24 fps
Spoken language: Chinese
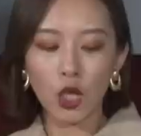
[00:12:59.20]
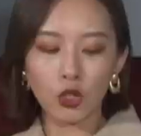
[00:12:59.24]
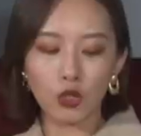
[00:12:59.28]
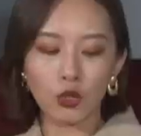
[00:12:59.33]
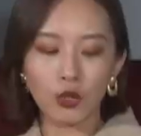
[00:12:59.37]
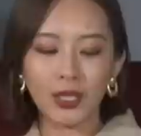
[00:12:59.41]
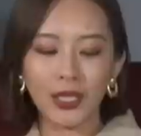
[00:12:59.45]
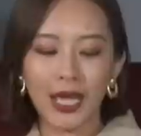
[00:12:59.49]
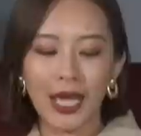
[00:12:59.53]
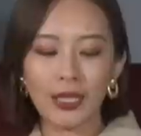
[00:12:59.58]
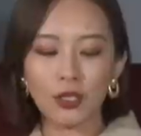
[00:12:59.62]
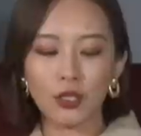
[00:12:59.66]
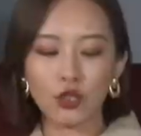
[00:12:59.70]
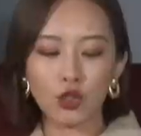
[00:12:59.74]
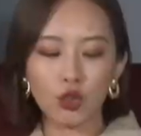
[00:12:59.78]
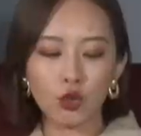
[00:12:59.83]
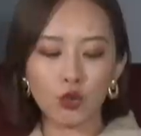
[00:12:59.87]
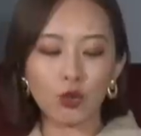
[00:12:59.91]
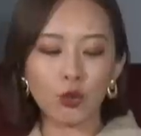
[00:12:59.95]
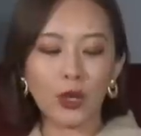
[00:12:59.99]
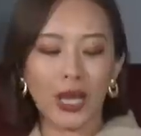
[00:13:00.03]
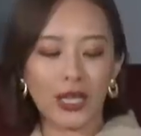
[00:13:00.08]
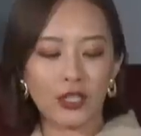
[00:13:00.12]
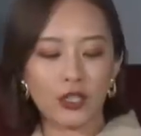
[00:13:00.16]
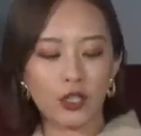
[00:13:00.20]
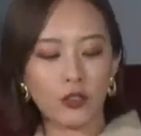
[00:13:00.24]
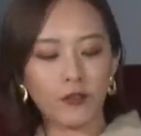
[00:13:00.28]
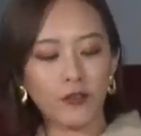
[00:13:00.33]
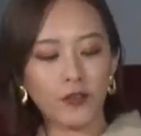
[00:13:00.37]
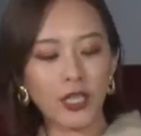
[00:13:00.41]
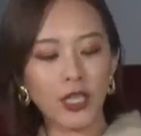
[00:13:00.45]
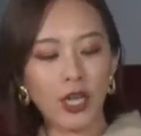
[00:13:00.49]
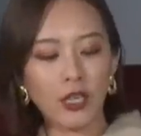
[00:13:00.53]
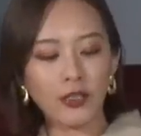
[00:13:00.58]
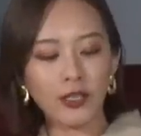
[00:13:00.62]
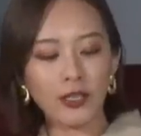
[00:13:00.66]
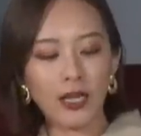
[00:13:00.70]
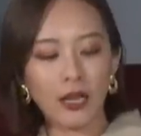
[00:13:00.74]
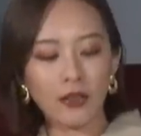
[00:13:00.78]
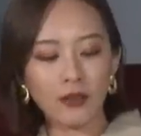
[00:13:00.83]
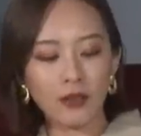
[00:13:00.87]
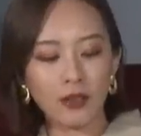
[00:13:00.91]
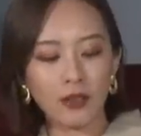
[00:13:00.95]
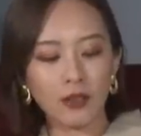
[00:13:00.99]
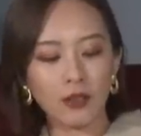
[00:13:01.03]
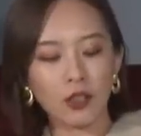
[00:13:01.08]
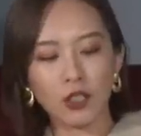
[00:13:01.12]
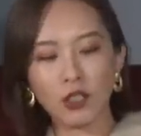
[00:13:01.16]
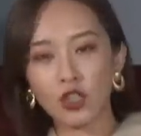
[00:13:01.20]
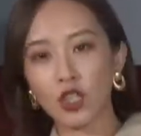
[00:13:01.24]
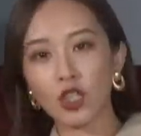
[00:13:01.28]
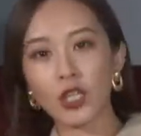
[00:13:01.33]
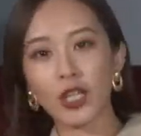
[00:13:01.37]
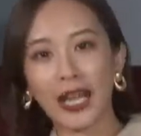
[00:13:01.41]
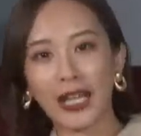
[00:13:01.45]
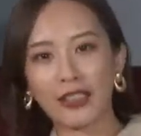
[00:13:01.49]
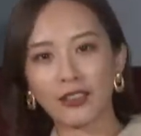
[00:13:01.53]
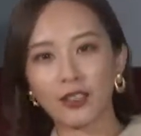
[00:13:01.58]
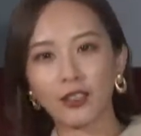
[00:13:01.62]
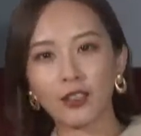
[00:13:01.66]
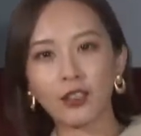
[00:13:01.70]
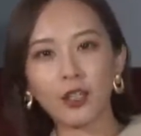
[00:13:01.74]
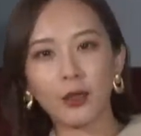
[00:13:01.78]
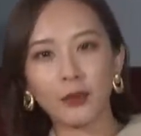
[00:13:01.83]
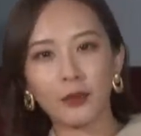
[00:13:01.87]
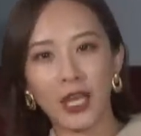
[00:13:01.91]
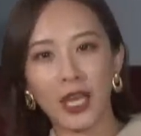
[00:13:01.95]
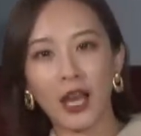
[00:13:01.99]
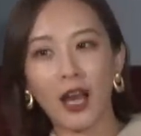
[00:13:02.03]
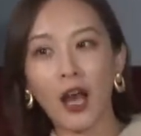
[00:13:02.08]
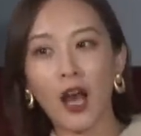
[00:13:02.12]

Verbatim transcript: 所以它的触感是非常相似的，质感特别